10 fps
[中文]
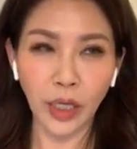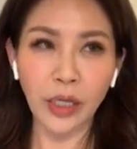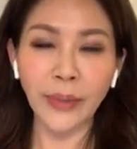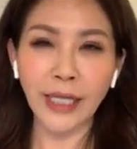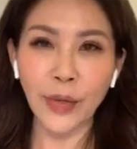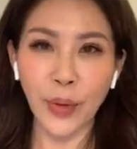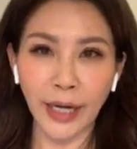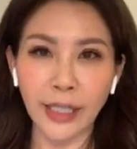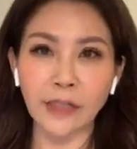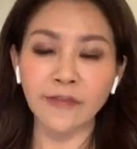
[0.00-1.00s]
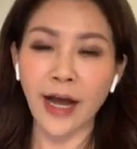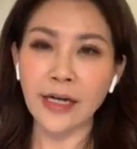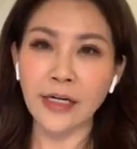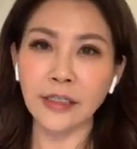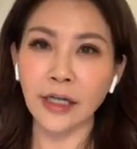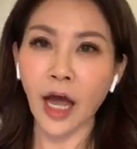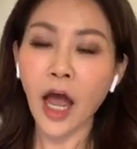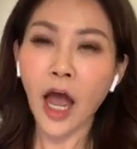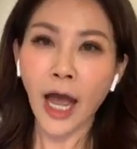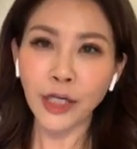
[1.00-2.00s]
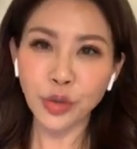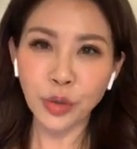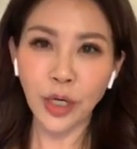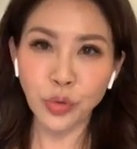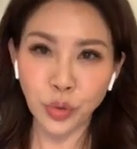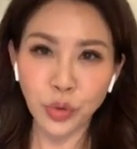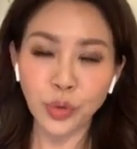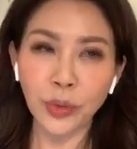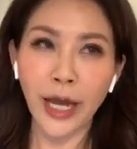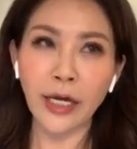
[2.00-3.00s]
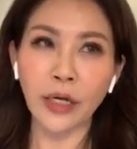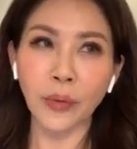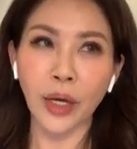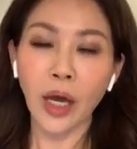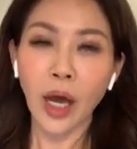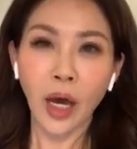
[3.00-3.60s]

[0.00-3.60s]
因为他原来的房客呢还需要续租两个月。